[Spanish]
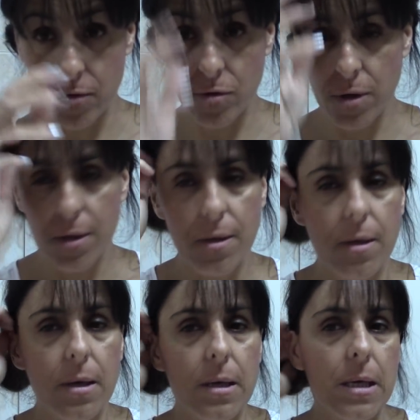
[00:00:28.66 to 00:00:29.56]
hoy.
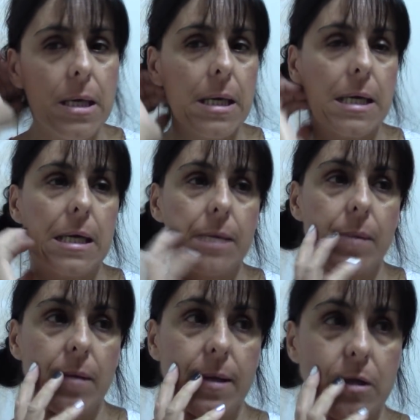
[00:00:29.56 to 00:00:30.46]
Y
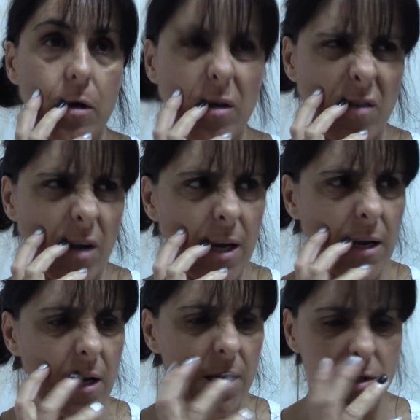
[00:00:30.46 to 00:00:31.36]
me he levantado, ¿qué hora
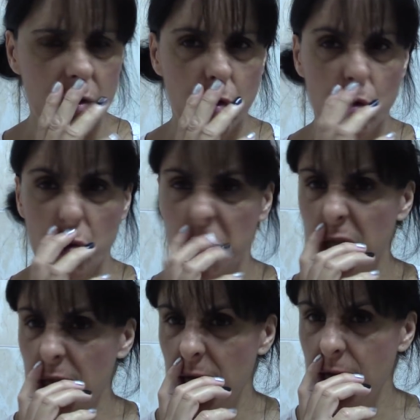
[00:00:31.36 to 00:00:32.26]
eran? Las
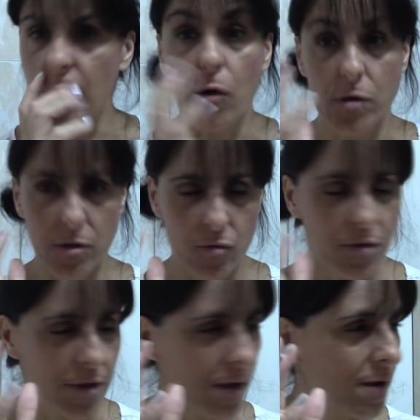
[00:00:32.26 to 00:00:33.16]
12, no, que
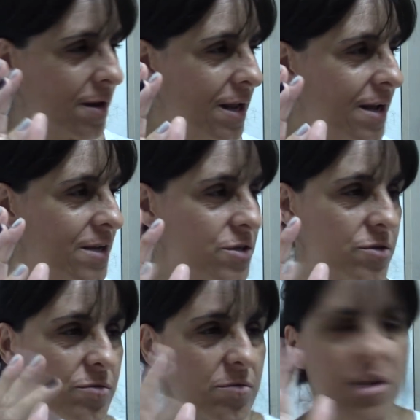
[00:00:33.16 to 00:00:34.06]
12,
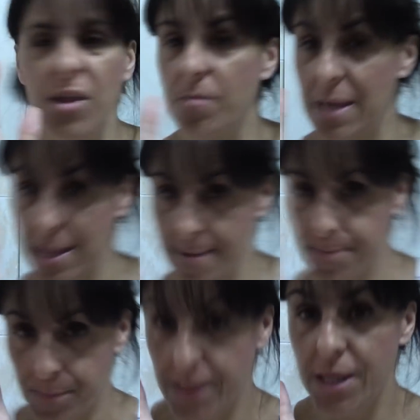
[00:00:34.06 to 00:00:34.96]
las 10 y media,
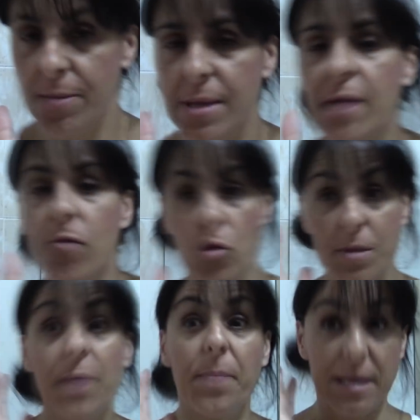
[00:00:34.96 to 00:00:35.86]
10 y media cuando me
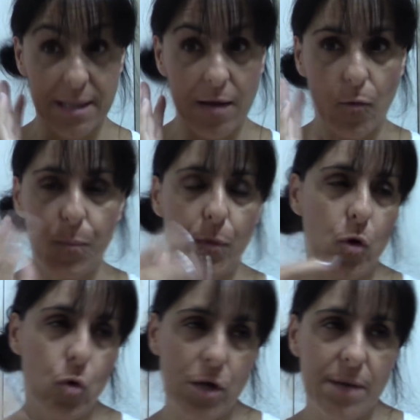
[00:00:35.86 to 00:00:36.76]
he despertado. Pero
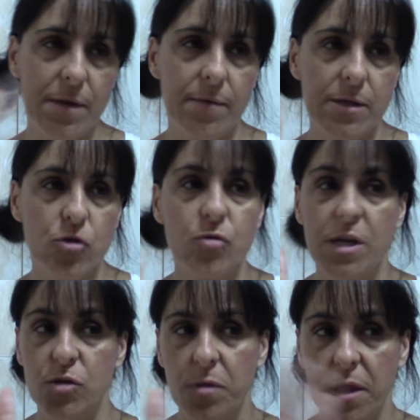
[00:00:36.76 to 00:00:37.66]
luego ya me he levantado sobre
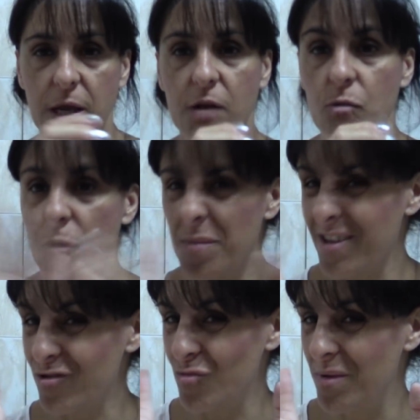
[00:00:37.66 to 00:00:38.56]
las 11 y algo porque me he
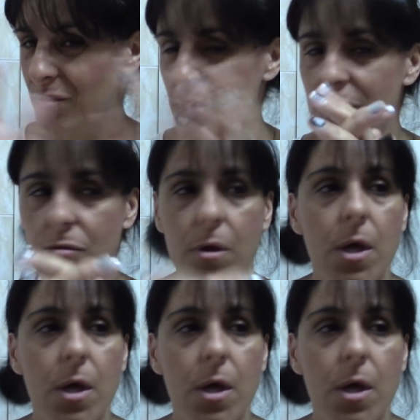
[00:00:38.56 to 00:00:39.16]
quedado tumbado un rato